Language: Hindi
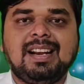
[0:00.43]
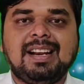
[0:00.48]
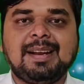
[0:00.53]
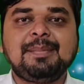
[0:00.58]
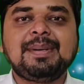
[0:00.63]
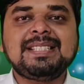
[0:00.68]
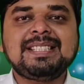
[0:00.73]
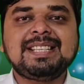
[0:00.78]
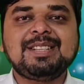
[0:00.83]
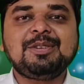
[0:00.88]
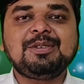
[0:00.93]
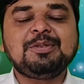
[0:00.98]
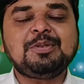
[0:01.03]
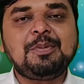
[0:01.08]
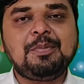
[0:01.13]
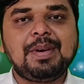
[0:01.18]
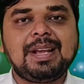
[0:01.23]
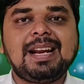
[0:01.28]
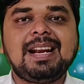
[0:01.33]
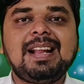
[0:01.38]
नमस्ते
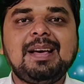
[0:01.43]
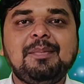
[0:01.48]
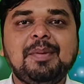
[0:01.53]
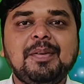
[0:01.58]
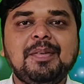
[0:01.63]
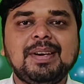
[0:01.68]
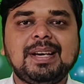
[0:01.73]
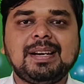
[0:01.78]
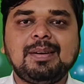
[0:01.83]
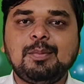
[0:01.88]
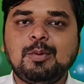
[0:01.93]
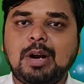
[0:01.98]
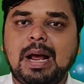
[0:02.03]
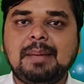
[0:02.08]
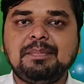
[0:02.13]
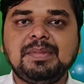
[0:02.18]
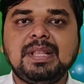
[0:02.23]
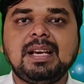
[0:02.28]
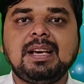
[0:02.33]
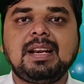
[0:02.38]
दोस्तों मेरा नाम है विक्रम और
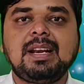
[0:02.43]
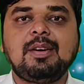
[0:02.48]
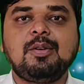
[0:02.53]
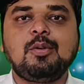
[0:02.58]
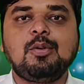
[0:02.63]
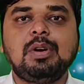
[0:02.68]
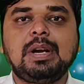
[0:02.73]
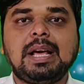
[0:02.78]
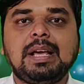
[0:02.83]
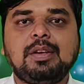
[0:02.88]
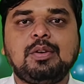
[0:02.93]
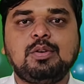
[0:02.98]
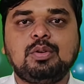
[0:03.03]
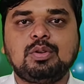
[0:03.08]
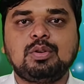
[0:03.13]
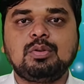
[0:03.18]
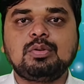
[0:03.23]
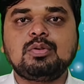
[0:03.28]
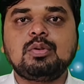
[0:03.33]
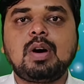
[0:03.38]
आप देख रहे हैं गोल्ड आई
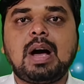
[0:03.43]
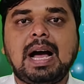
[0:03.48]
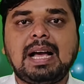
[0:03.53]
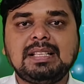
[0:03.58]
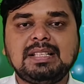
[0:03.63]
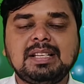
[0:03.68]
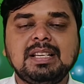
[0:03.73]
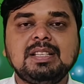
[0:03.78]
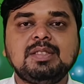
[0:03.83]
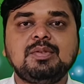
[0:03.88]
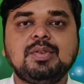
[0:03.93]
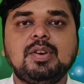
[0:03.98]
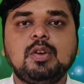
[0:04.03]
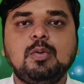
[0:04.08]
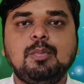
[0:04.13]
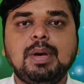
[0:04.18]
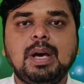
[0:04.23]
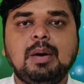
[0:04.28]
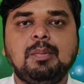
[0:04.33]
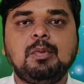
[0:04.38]
और दोस्तों आज की इस
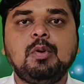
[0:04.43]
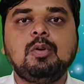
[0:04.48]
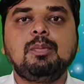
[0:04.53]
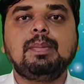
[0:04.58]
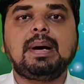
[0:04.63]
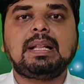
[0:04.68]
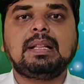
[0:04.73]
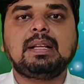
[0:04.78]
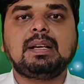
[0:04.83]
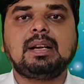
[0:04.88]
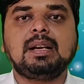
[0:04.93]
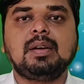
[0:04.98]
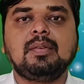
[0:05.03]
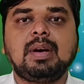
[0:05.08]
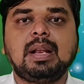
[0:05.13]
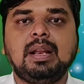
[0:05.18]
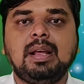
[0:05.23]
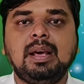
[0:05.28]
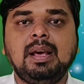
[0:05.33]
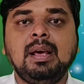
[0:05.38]
वीडियो में हम लोग बात करने
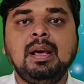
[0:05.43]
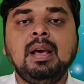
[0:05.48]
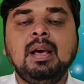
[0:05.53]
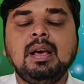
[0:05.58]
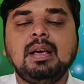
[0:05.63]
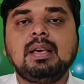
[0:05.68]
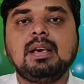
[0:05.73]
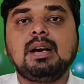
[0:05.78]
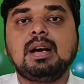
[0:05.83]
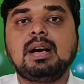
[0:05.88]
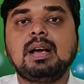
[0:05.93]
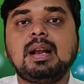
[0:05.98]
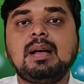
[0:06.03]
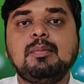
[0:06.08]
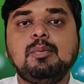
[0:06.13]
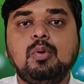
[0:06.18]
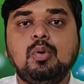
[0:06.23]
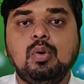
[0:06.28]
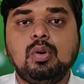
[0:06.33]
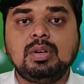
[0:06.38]
वाले हैं कि अगर
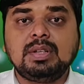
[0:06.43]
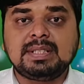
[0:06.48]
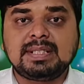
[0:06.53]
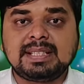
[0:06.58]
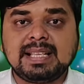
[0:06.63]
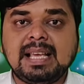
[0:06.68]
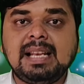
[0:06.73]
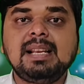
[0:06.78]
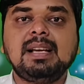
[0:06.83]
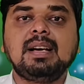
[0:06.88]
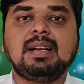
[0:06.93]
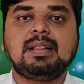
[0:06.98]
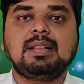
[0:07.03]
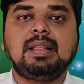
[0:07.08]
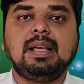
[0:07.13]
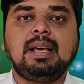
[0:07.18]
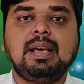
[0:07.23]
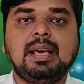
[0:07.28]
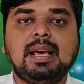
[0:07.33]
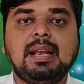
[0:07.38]
आप गोल्ड सेल
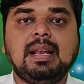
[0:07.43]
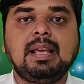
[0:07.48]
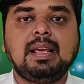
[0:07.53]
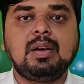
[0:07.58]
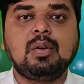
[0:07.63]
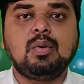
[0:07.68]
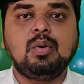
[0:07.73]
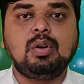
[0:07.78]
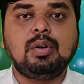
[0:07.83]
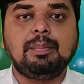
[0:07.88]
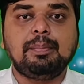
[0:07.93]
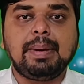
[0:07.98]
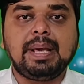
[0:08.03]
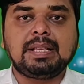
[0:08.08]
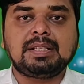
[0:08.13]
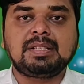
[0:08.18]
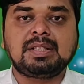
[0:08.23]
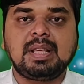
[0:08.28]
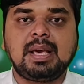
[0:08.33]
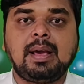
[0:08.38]
करते हैं यानी कि गोल्ड
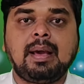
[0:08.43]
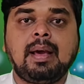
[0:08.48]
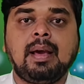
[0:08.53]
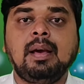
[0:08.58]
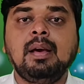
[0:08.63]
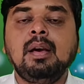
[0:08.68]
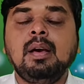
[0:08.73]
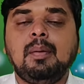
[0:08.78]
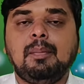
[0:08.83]
बेचते हैं